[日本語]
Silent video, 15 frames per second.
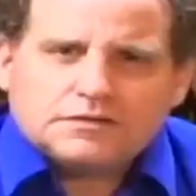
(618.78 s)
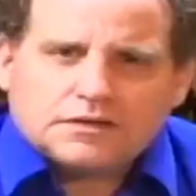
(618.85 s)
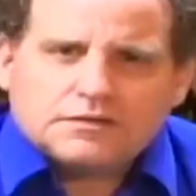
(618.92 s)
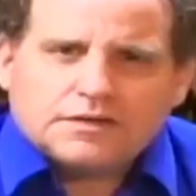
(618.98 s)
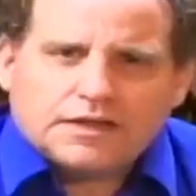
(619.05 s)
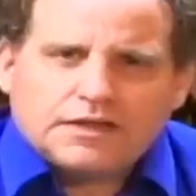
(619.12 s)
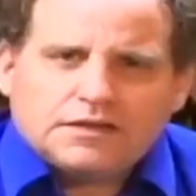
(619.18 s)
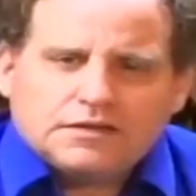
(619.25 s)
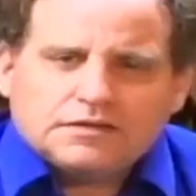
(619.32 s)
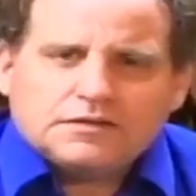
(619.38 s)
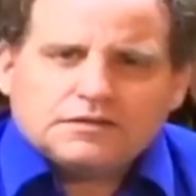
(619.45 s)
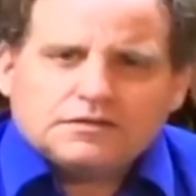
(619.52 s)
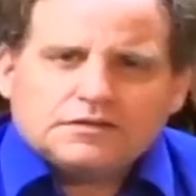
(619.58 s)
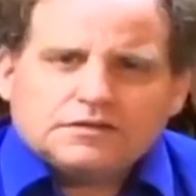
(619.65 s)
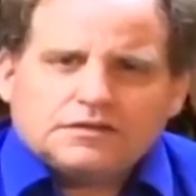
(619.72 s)
ね。
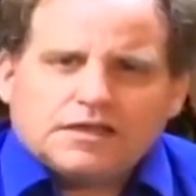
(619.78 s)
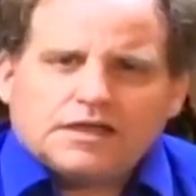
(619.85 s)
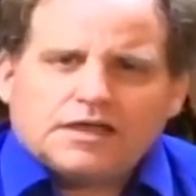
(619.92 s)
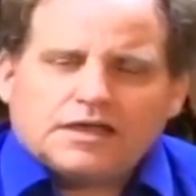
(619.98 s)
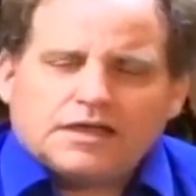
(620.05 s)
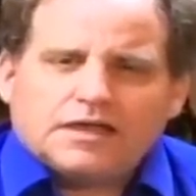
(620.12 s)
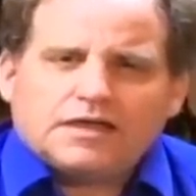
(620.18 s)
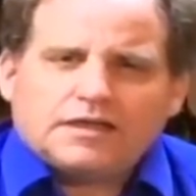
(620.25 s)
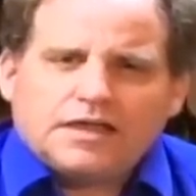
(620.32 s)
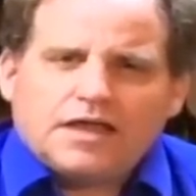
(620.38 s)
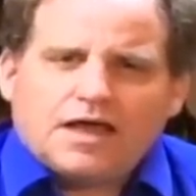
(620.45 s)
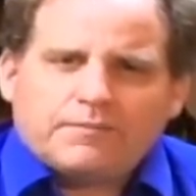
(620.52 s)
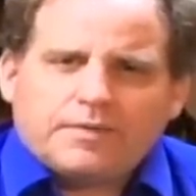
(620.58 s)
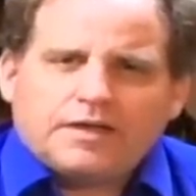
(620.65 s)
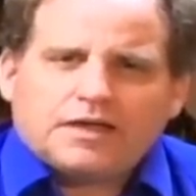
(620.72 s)

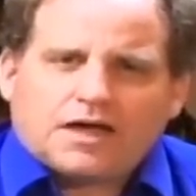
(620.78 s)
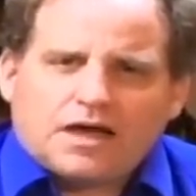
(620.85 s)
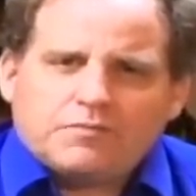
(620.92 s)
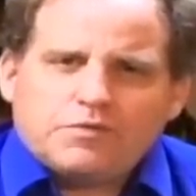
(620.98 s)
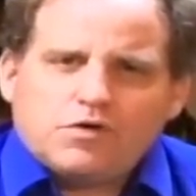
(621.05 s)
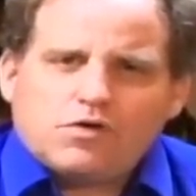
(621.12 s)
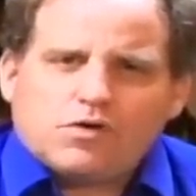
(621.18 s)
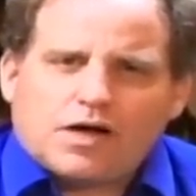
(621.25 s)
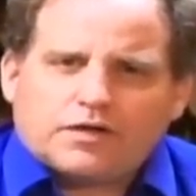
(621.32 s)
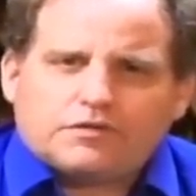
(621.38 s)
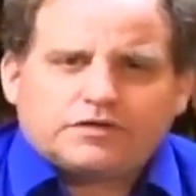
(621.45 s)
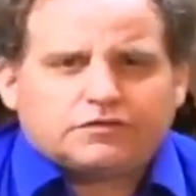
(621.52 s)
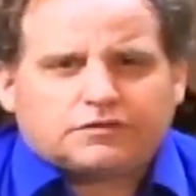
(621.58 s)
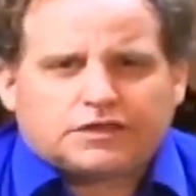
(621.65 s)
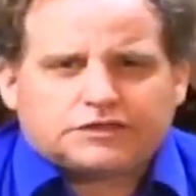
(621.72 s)
でアメリカもあ
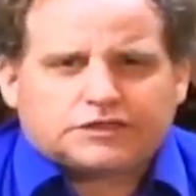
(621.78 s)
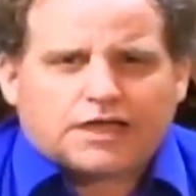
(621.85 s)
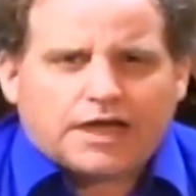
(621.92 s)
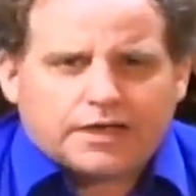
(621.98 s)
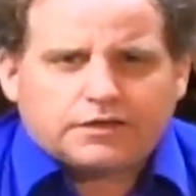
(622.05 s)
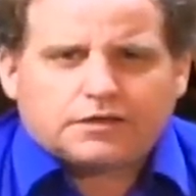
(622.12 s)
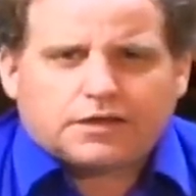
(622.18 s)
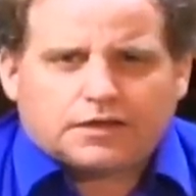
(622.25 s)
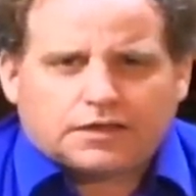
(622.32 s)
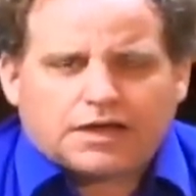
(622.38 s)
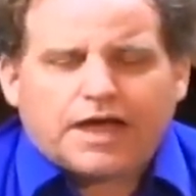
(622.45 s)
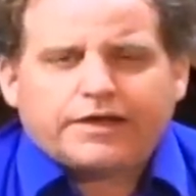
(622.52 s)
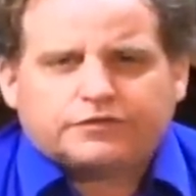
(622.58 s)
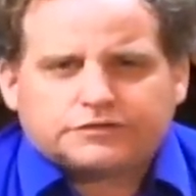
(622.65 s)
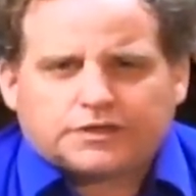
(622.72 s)
の人たちから
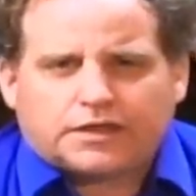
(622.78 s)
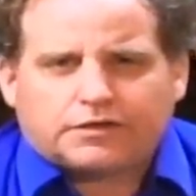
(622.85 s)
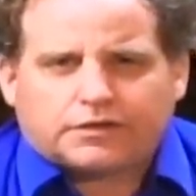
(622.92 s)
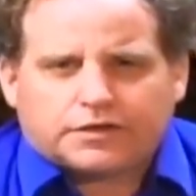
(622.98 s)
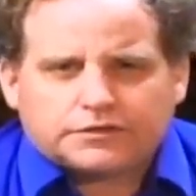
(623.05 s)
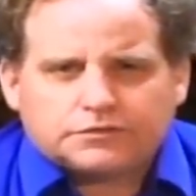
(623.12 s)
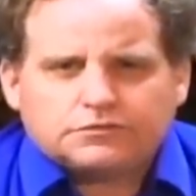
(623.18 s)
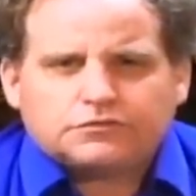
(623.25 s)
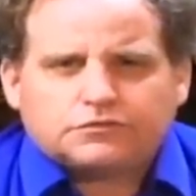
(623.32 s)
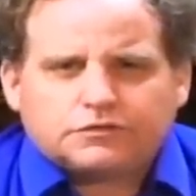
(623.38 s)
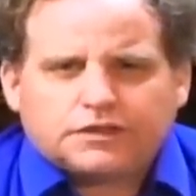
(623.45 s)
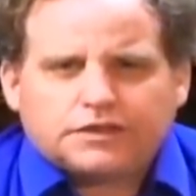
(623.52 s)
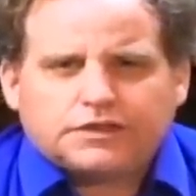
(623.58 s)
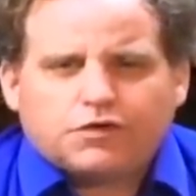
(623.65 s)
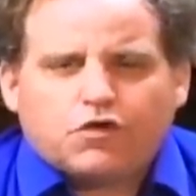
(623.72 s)
解放される。その
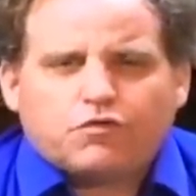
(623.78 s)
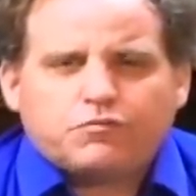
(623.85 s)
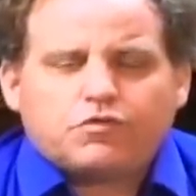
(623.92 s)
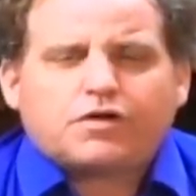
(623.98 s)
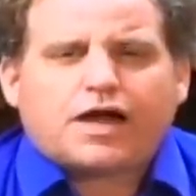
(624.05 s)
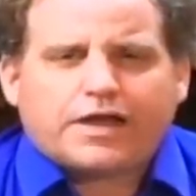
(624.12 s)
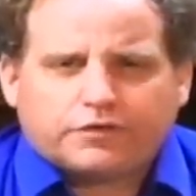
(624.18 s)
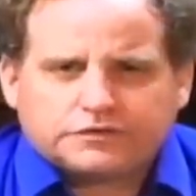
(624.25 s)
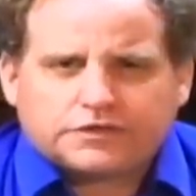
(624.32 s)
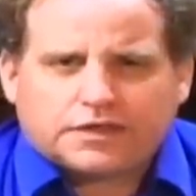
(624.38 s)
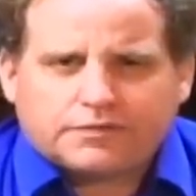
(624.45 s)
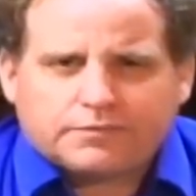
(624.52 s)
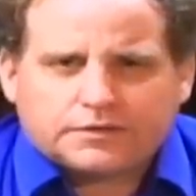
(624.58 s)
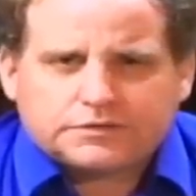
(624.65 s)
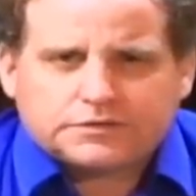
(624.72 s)
時日本も解放さ
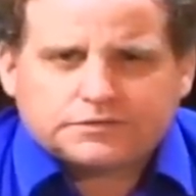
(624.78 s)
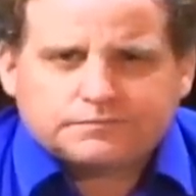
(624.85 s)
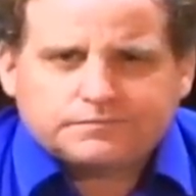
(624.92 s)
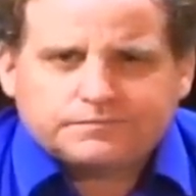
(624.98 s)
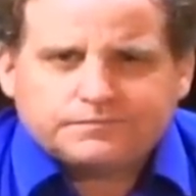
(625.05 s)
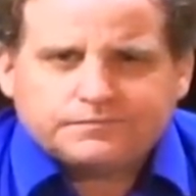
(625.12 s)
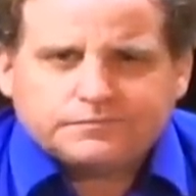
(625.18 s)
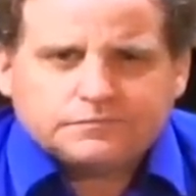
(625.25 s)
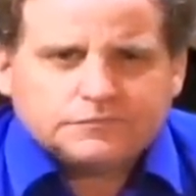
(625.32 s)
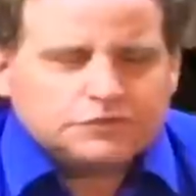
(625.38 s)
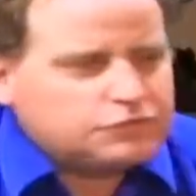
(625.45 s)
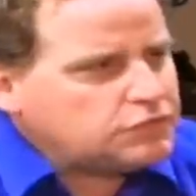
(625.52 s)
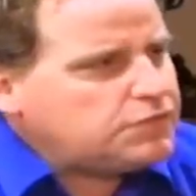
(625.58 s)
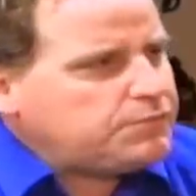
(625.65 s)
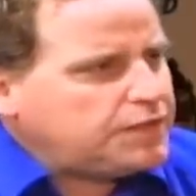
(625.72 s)
れます。
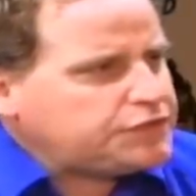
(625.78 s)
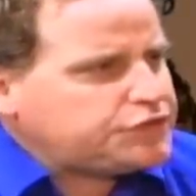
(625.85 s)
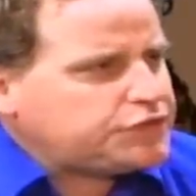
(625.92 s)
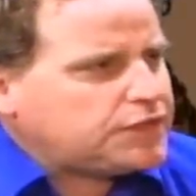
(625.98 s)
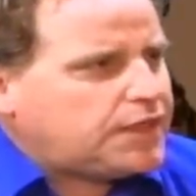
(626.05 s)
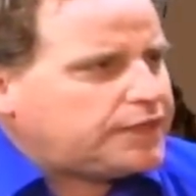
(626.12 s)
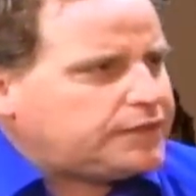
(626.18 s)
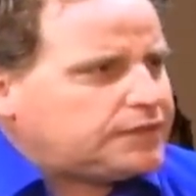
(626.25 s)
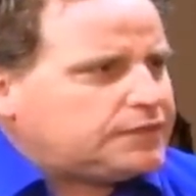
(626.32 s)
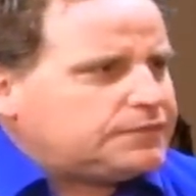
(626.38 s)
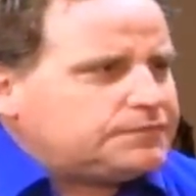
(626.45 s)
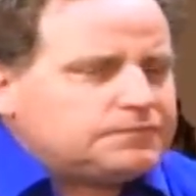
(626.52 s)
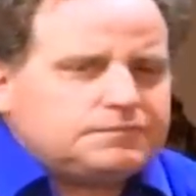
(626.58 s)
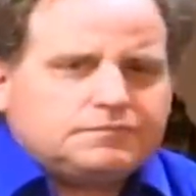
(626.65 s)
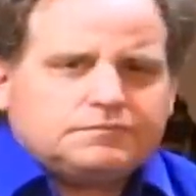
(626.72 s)
それは間違いない。
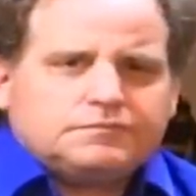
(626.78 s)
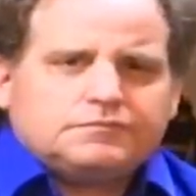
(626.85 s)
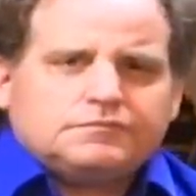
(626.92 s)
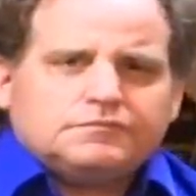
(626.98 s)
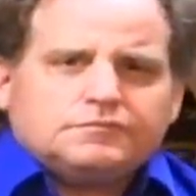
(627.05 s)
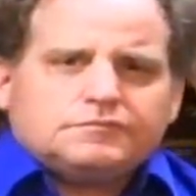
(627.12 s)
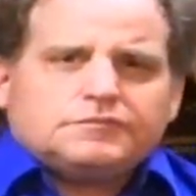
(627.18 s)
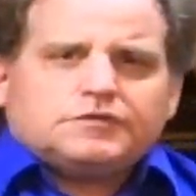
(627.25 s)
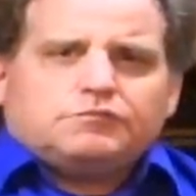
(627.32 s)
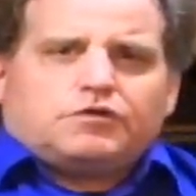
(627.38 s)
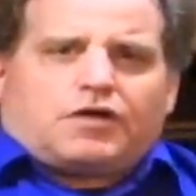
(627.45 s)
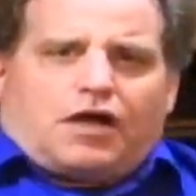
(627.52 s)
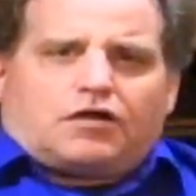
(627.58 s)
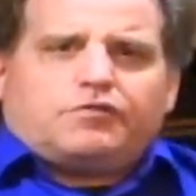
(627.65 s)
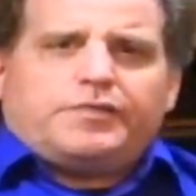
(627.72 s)
はい、も
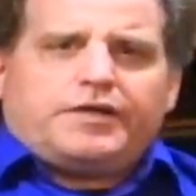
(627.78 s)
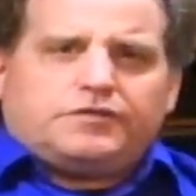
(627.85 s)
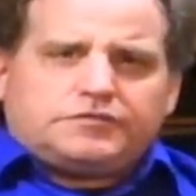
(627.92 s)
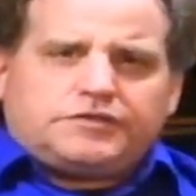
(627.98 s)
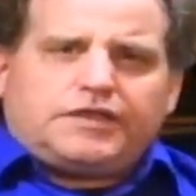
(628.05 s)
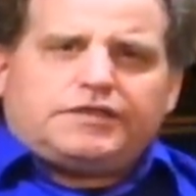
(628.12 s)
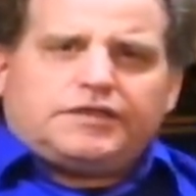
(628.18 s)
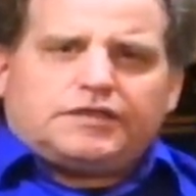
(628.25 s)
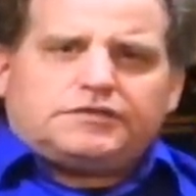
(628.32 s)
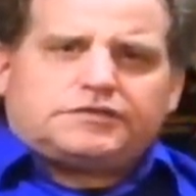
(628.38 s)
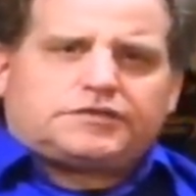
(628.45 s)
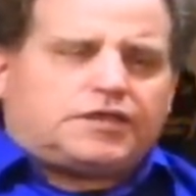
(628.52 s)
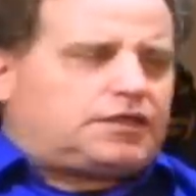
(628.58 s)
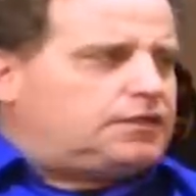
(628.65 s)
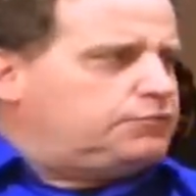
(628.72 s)
う革命の前夜で
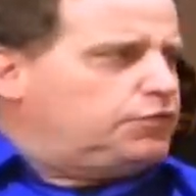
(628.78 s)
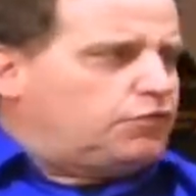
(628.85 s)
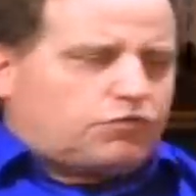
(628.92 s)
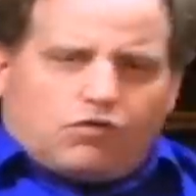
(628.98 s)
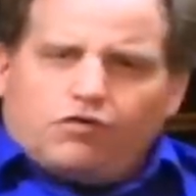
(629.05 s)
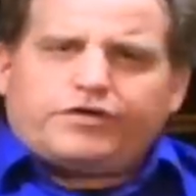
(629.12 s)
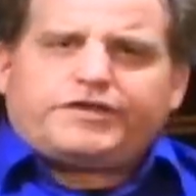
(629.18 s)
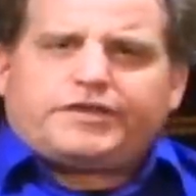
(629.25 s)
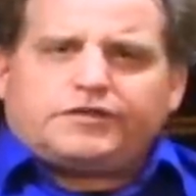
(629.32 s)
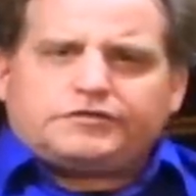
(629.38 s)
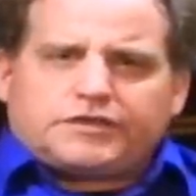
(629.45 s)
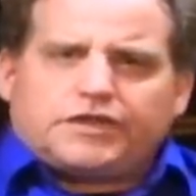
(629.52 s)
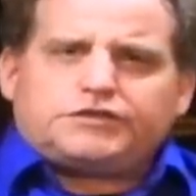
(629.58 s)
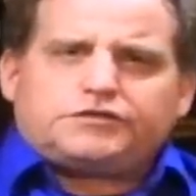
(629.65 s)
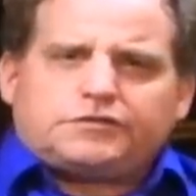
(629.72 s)
すから、もう起きてる
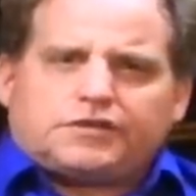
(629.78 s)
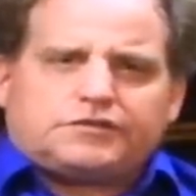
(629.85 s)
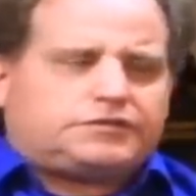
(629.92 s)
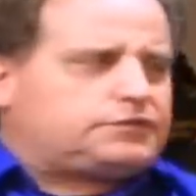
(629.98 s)
最中なんです